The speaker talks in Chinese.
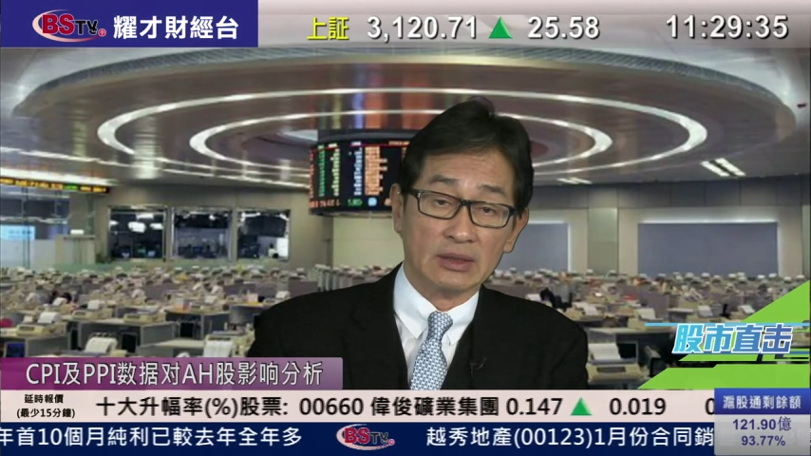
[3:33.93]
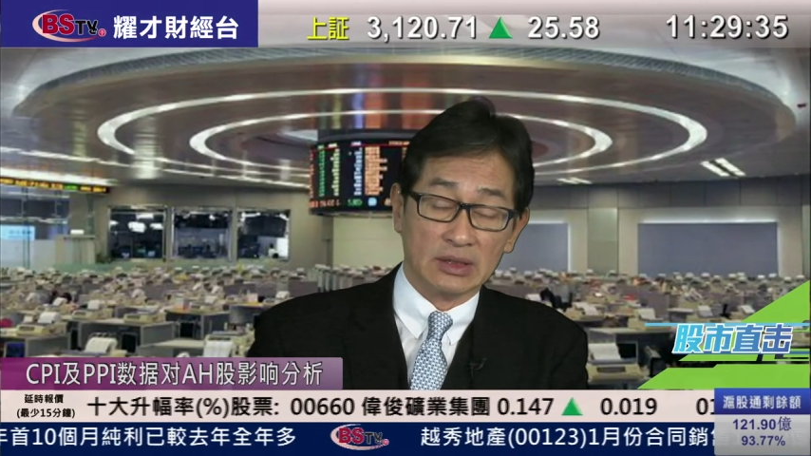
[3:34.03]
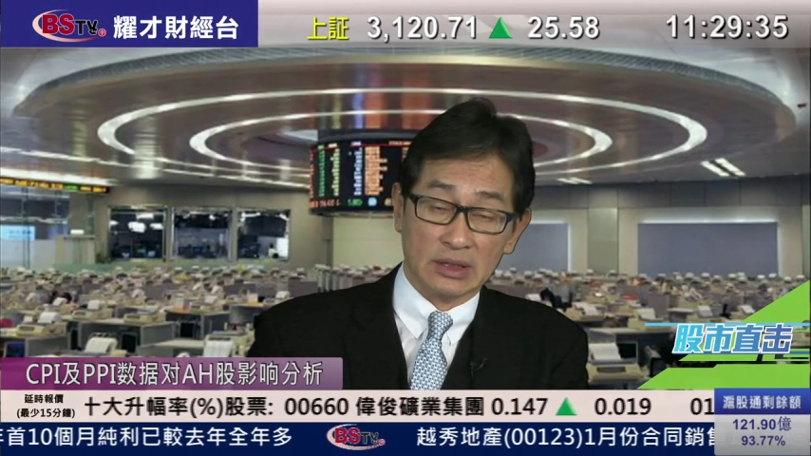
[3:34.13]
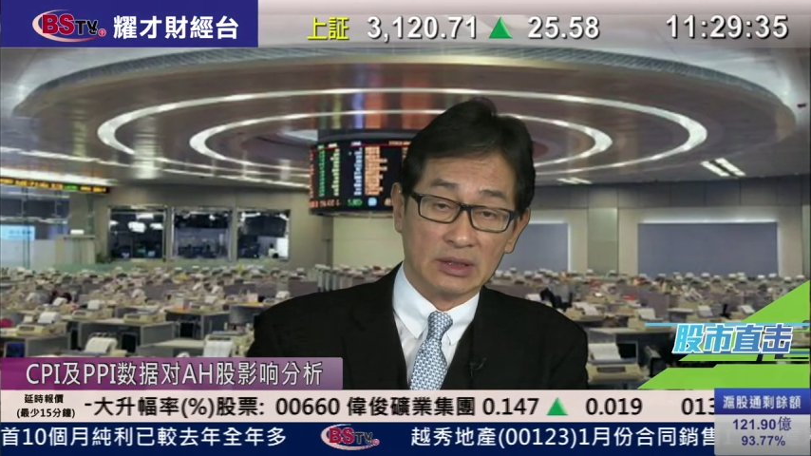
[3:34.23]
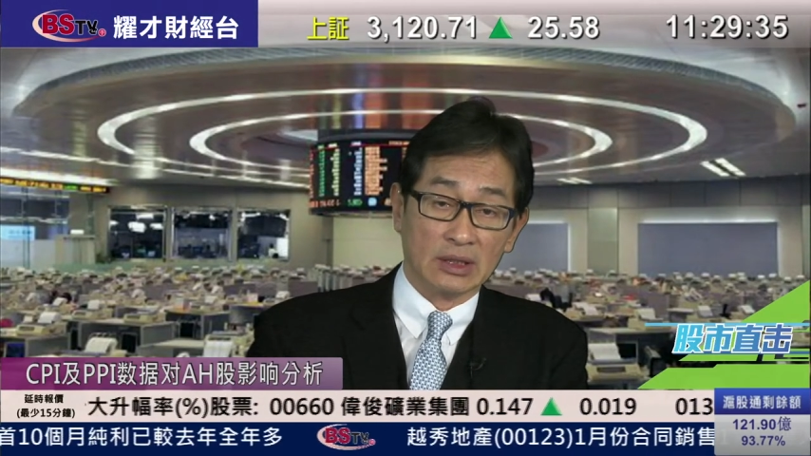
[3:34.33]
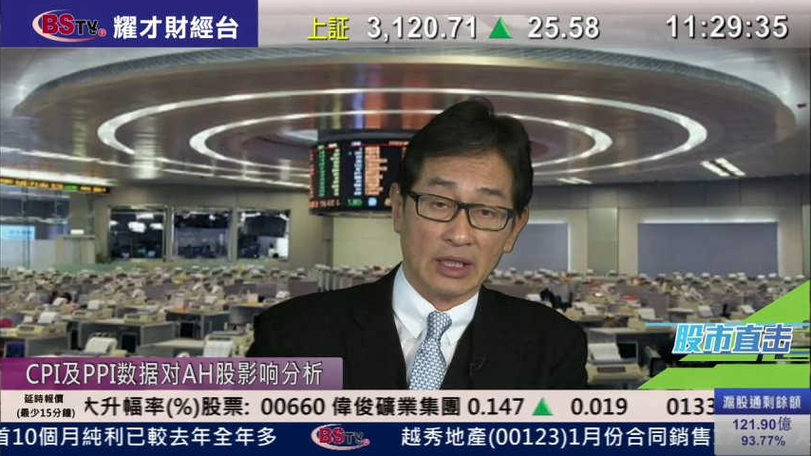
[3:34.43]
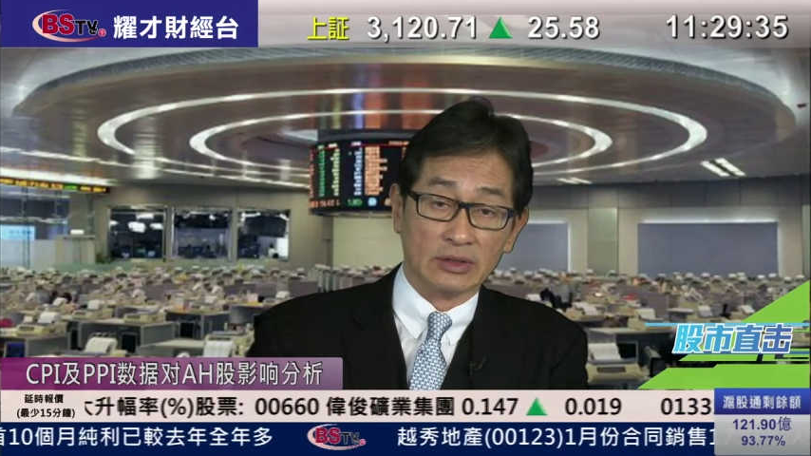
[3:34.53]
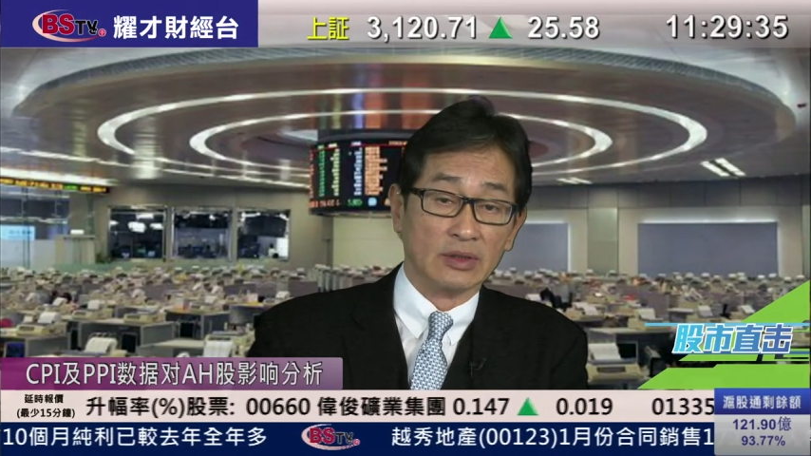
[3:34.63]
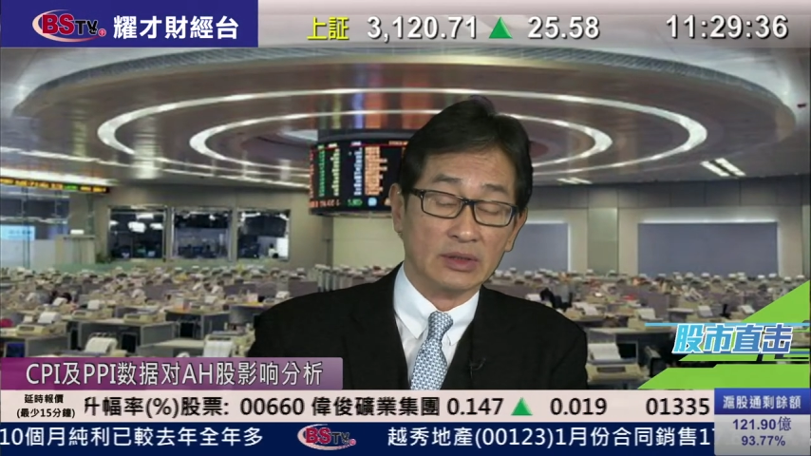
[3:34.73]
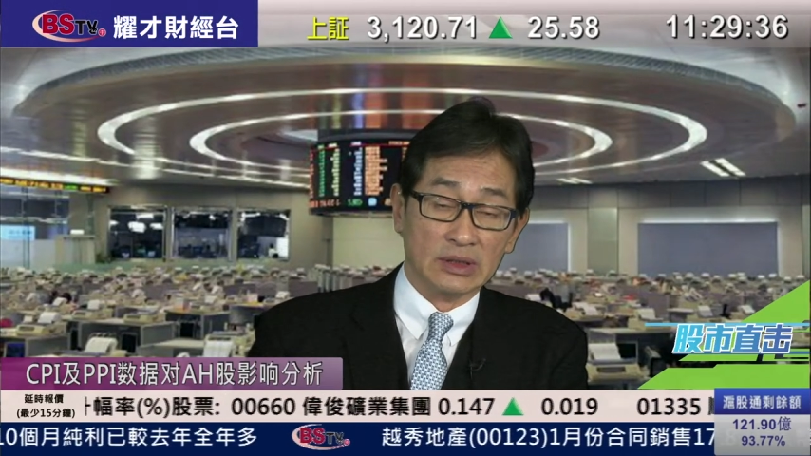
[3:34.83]
其实来
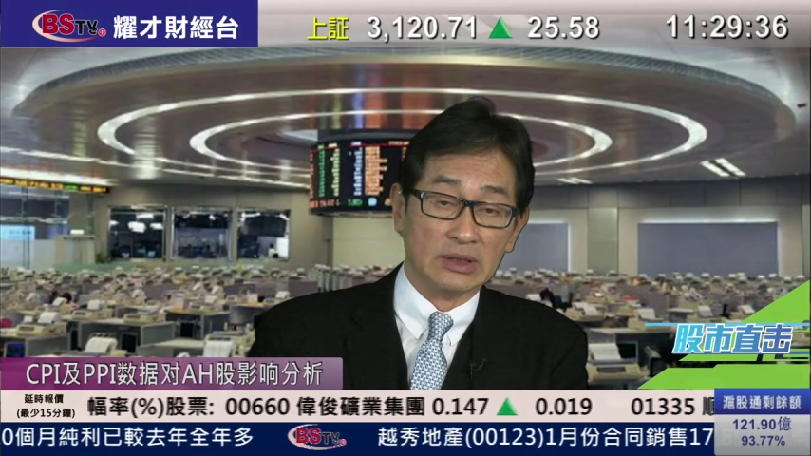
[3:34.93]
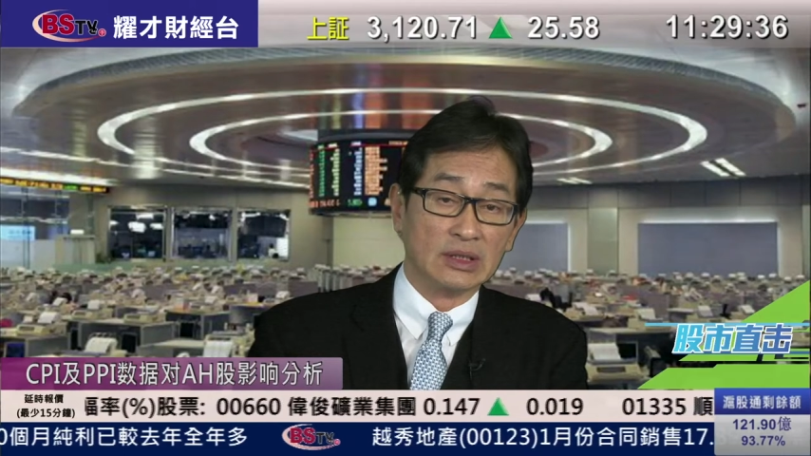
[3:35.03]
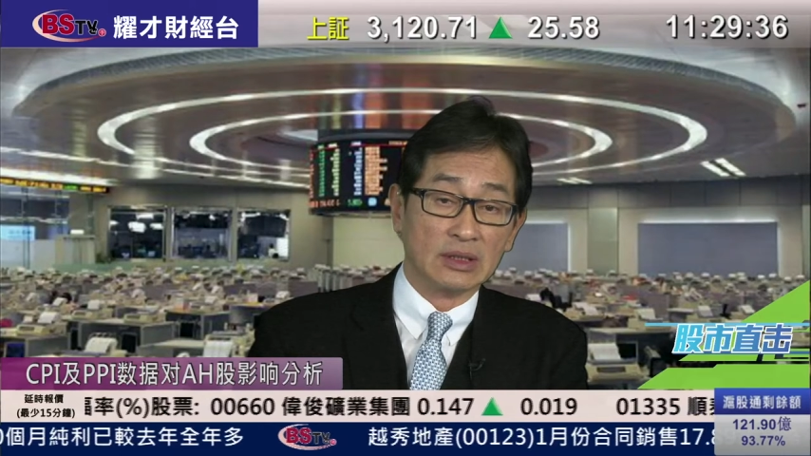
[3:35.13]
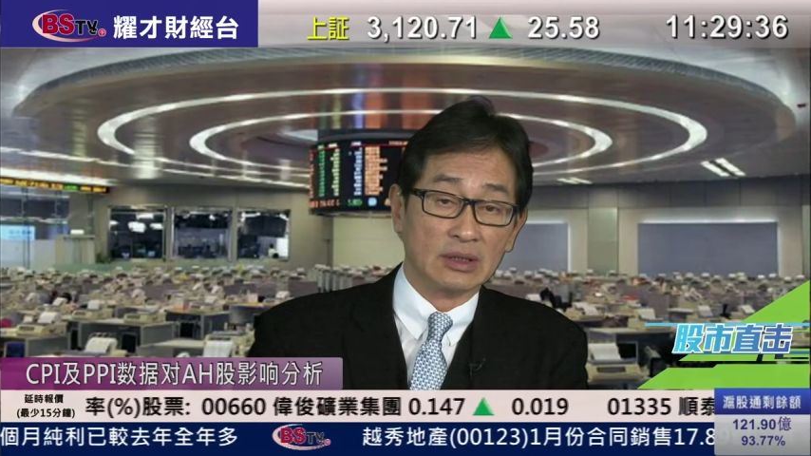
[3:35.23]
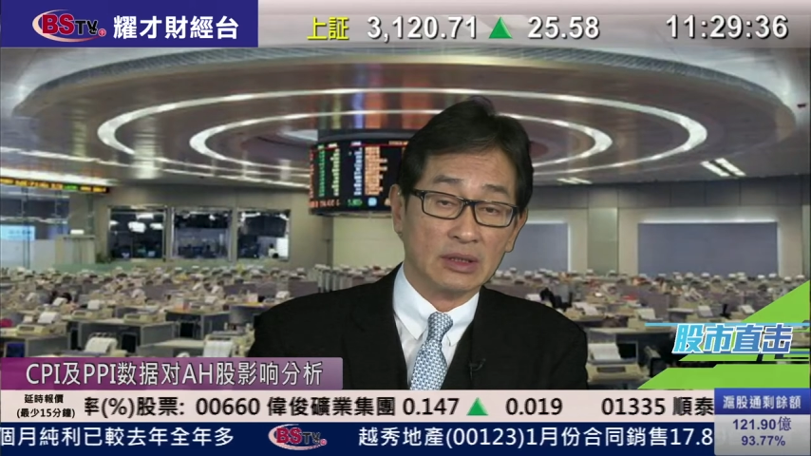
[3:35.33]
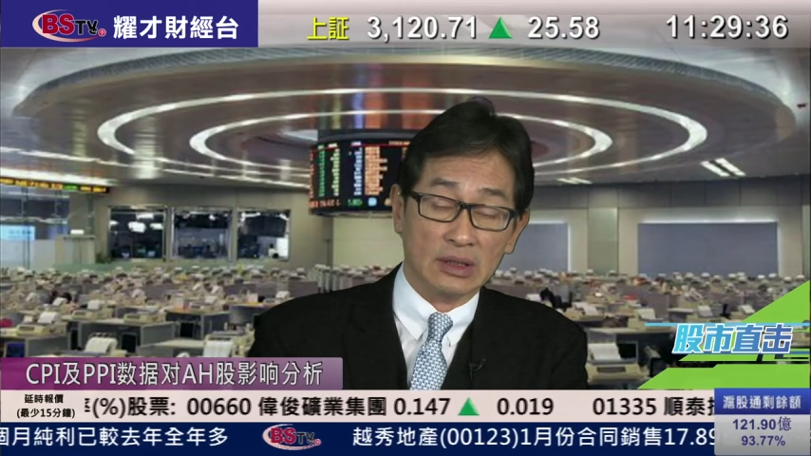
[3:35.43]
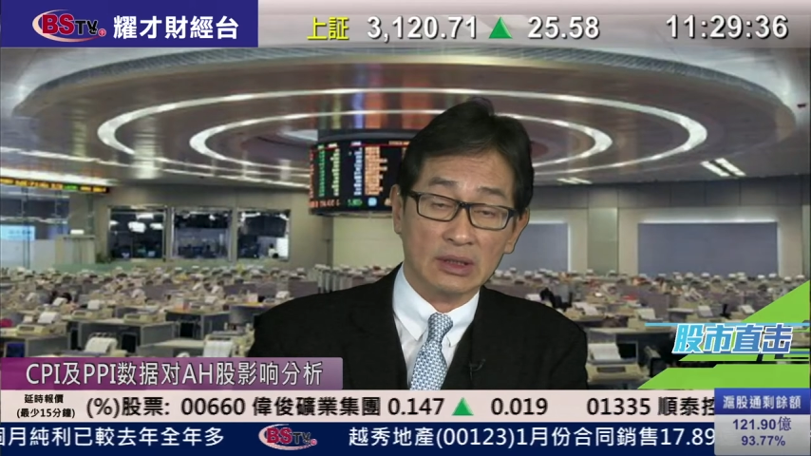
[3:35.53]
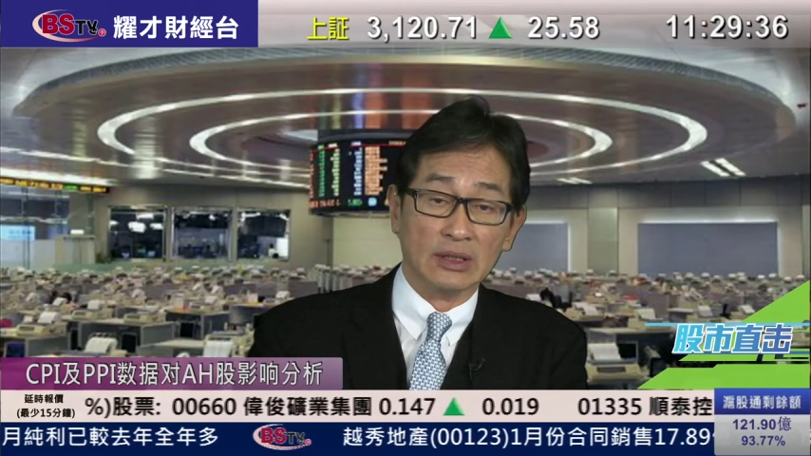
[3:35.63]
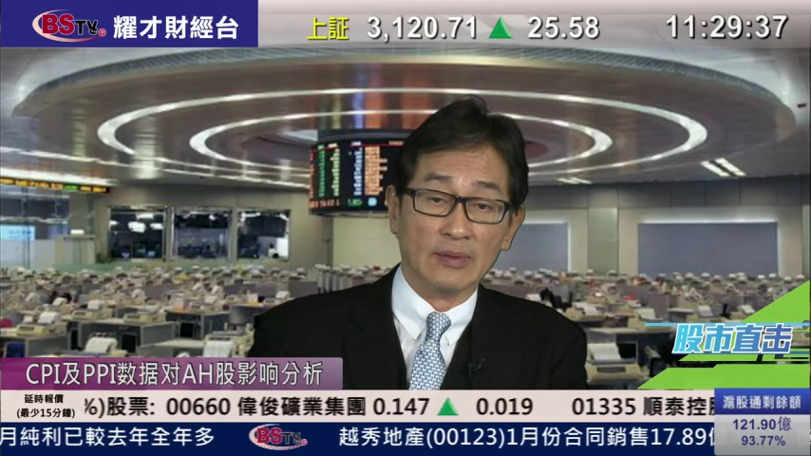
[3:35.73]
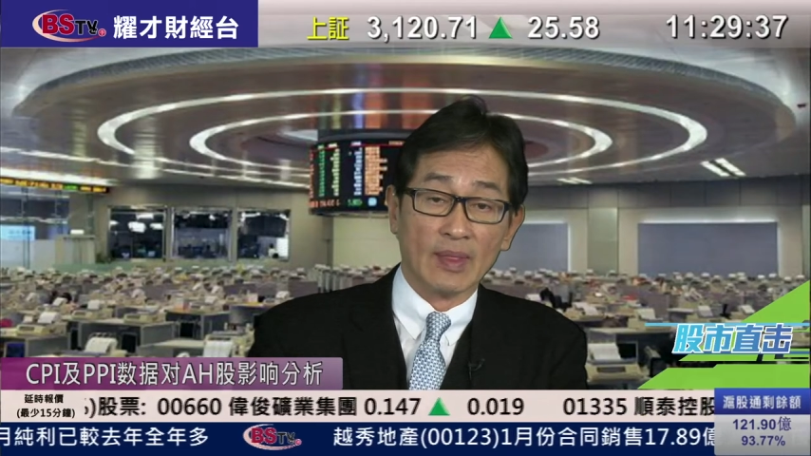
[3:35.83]
说已经可
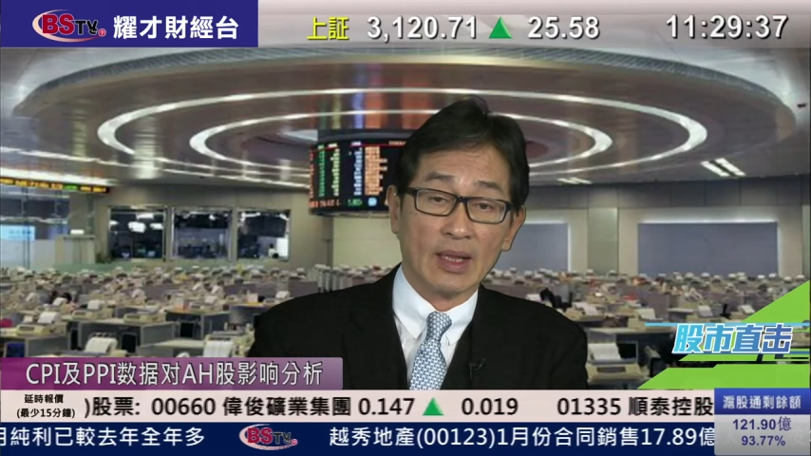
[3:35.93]
以